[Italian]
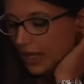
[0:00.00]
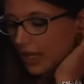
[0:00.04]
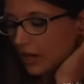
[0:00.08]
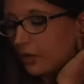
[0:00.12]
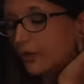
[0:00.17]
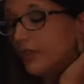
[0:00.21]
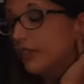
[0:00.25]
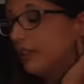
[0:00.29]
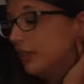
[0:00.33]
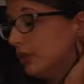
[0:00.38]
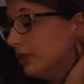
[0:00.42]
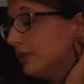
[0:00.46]

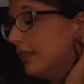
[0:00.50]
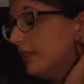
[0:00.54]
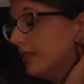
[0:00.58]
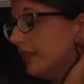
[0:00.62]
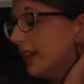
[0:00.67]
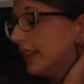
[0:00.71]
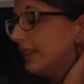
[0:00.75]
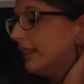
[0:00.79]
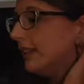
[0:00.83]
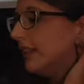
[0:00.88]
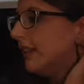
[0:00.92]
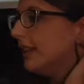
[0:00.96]
ove, dove
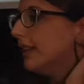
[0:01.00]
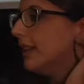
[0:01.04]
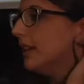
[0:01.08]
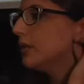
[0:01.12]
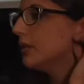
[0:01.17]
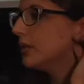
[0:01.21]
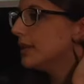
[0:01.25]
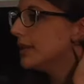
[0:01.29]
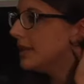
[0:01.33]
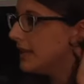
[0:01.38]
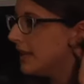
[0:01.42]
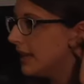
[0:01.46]
infatti egli
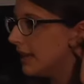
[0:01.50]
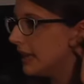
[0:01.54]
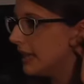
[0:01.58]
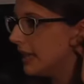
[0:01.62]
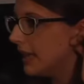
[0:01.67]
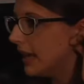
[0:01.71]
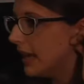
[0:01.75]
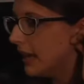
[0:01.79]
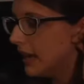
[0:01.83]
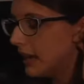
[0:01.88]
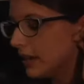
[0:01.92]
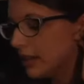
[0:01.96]

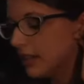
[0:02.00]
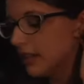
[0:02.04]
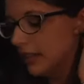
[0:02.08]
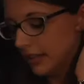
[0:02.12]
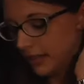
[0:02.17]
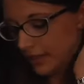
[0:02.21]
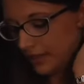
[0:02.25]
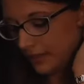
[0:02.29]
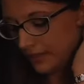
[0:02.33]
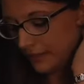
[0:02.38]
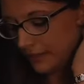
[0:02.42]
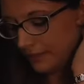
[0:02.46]
consiglia,
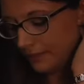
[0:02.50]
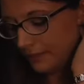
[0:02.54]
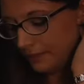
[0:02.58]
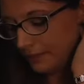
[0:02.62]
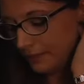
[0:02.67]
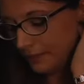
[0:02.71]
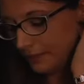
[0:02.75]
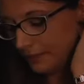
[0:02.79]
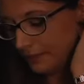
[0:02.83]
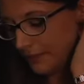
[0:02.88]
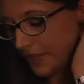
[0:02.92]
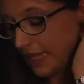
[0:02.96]

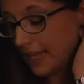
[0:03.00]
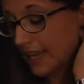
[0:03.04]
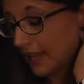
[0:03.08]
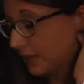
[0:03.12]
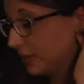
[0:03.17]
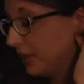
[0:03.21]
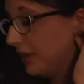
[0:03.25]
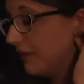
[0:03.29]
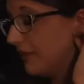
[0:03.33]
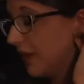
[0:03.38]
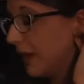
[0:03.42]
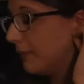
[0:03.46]
ehm, in
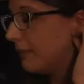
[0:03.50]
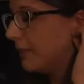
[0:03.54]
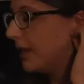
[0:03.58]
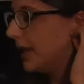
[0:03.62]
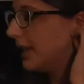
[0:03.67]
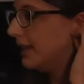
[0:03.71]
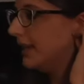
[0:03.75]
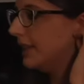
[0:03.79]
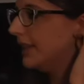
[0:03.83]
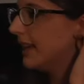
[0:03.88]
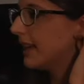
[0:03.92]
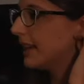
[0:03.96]
caso di
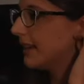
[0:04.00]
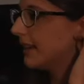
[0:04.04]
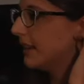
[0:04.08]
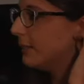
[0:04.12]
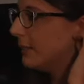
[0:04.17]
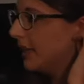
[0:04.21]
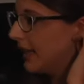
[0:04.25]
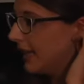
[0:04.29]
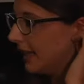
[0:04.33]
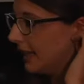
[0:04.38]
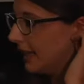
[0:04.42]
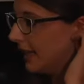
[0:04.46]
febbre, di dar da
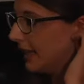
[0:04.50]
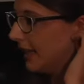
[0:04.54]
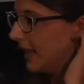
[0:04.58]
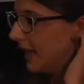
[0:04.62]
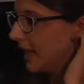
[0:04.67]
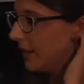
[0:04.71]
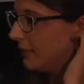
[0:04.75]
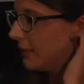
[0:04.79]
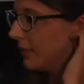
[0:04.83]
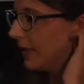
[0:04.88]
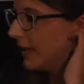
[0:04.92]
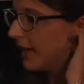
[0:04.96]
bere
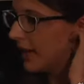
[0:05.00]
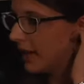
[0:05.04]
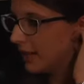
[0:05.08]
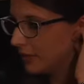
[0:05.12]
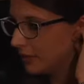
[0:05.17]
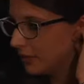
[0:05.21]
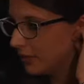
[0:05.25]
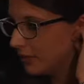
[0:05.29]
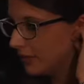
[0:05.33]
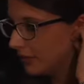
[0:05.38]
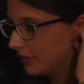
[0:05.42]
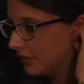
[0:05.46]
al
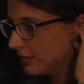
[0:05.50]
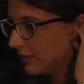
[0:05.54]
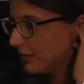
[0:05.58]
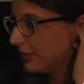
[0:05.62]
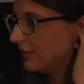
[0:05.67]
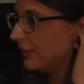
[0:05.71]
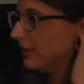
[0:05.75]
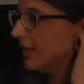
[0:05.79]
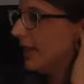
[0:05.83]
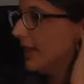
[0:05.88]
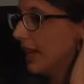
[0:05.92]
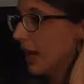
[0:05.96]
malato
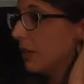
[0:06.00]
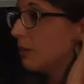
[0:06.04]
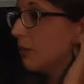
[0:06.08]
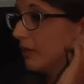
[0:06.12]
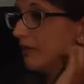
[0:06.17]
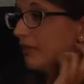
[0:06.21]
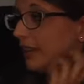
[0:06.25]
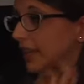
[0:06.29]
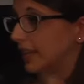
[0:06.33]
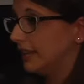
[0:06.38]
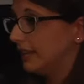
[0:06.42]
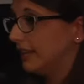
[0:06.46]
dell'acqua
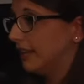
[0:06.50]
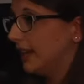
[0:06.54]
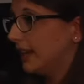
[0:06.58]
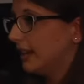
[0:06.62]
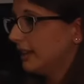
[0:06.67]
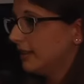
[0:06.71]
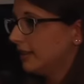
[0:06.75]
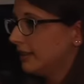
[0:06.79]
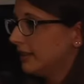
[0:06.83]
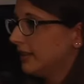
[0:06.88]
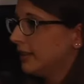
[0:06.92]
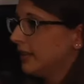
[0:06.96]

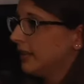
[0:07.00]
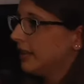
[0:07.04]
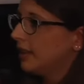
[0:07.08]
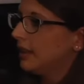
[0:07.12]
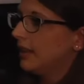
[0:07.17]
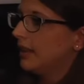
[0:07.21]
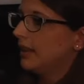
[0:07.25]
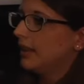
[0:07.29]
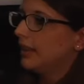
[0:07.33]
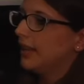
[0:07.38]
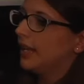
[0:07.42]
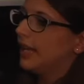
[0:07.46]
fredda,
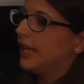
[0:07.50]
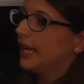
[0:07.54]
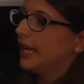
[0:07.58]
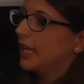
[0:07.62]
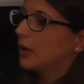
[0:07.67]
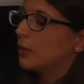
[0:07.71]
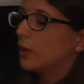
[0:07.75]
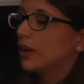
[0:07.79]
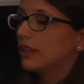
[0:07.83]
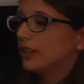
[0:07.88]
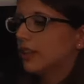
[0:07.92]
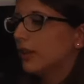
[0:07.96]

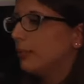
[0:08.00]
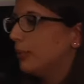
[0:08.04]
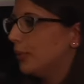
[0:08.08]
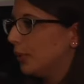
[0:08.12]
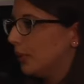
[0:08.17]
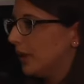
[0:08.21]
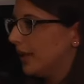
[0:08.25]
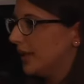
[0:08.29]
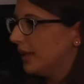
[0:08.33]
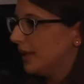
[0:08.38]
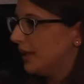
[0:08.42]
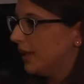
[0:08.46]
eh, quanta
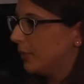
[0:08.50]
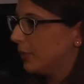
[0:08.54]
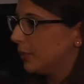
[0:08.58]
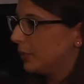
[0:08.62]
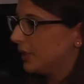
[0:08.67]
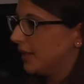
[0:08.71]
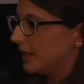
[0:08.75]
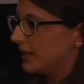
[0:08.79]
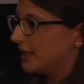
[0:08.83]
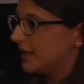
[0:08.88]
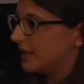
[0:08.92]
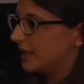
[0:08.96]
più egli ne
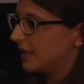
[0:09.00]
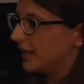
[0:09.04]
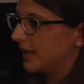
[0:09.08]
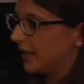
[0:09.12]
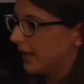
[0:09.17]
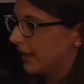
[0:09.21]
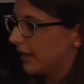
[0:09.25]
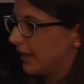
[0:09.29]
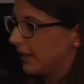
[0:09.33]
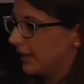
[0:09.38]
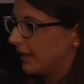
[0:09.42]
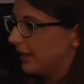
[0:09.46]

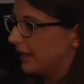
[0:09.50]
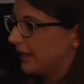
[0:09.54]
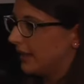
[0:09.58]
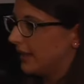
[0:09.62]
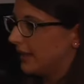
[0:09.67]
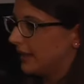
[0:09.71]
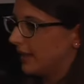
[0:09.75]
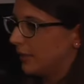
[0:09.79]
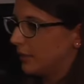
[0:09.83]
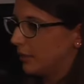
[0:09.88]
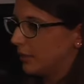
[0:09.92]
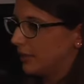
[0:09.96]
potesse,
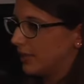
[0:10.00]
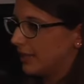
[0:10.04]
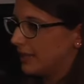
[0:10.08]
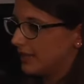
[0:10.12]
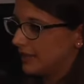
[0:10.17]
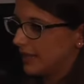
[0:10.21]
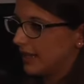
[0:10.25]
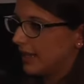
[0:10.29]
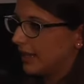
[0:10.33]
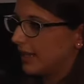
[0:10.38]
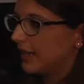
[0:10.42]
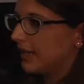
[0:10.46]
ne
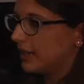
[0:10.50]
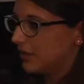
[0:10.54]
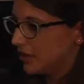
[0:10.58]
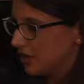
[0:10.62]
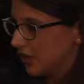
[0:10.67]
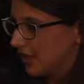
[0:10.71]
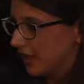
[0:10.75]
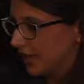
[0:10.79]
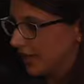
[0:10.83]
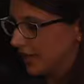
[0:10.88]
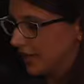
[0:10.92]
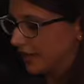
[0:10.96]
potesse
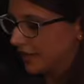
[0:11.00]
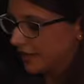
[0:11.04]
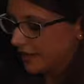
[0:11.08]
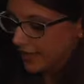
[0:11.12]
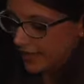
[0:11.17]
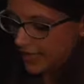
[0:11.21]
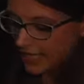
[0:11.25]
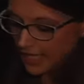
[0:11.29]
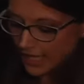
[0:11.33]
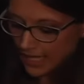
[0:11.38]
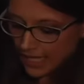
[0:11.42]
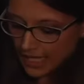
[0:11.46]

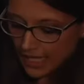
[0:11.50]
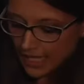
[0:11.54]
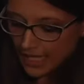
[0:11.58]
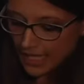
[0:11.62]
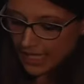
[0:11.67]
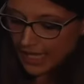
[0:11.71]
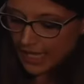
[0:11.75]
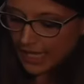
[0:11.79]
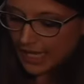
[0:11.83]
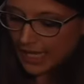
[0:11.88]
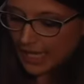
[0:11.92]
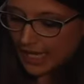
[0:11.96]
ingerire.
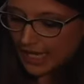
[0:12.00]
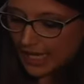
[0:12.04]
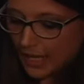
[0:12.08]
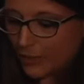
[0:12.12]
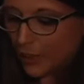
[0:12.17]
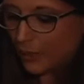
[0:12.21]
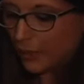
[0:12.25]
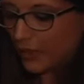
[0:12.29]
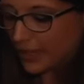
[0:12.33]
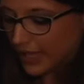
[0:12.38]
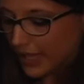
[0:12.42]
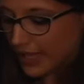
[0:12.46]
Le
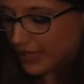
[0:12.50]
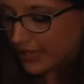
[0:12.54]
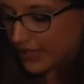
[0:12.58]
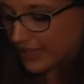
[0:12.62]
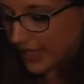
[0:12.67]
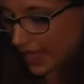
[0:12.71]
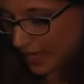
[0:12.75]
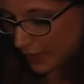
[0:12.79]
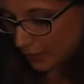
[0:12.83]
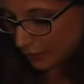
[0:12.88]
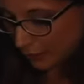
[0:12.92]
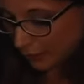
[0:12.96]
proprietà
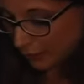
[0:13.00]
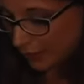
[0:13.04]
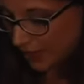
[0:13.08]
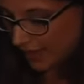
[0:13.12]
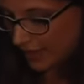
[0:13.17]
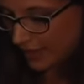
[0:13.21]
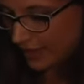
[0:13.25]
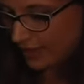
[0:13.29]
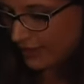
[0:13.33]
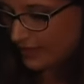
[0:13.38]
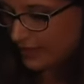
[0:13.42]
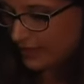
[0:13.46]

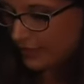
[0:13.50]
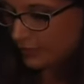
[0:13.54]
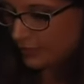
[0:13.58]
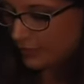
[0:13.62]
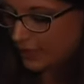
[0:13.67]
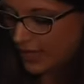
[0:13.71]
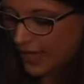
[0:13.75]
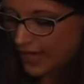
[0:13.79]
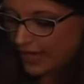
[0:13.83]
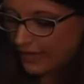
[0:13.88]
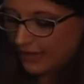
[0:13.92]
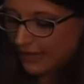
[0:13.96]
salubri,
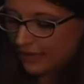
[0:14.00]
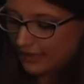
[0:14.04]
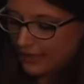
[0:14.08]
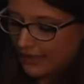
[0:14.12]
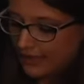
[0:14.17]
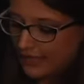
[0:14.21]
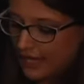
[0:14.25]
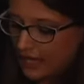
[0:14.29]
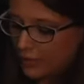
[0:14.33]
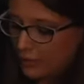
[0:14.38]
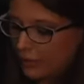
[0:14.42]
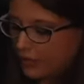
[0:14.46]
salutari
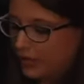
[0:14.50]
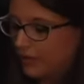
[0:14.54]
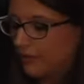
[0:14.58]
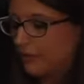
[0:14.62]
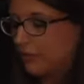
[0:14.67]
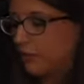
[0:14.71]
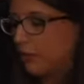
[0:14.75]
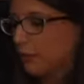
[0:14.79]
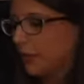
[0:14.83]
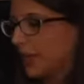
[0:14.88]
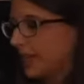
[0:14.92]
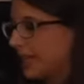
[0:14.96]
delle acque del
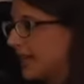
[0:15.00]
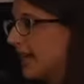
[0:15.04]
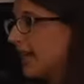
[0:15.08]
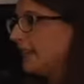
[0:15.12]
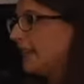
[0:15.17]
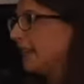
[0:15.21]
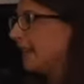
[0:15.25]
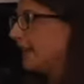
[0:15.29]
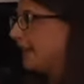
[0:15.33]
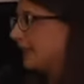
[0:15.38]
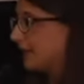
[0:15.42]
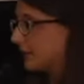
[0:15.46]
fiume
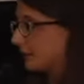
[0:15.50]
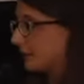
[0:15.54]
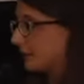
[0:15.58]
Aniene e